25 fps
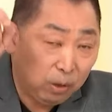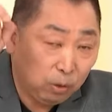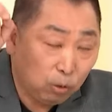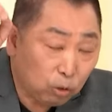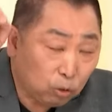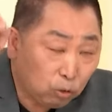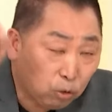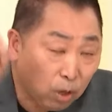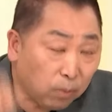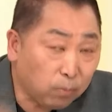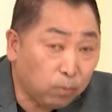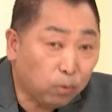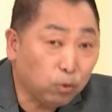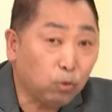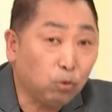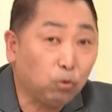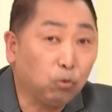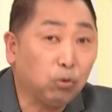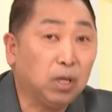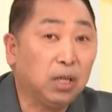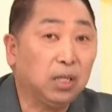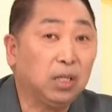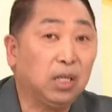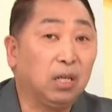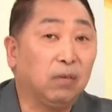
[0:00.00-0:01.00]
美国最不
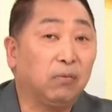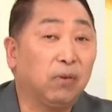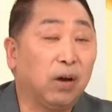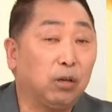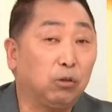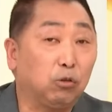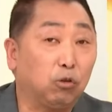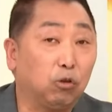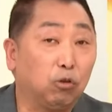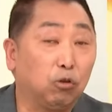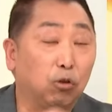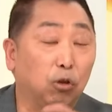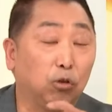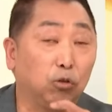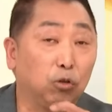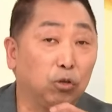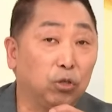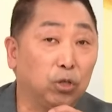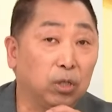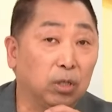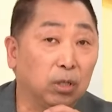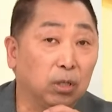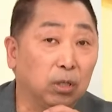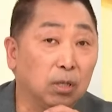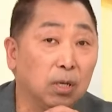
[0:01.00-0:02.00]
如的地方就就
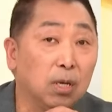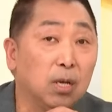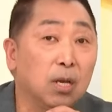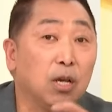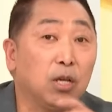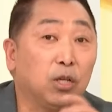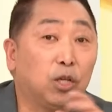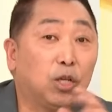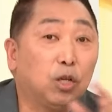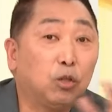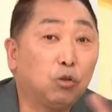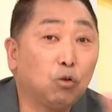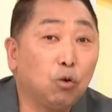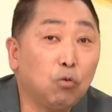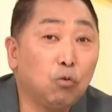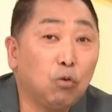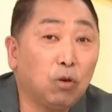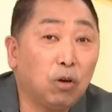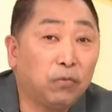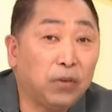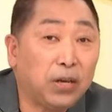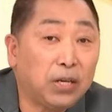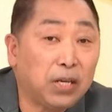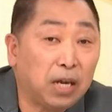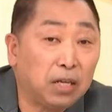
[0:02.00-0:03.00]
就是，其实中
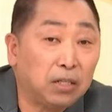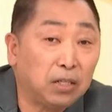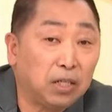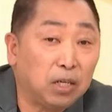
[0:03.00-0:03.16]
国非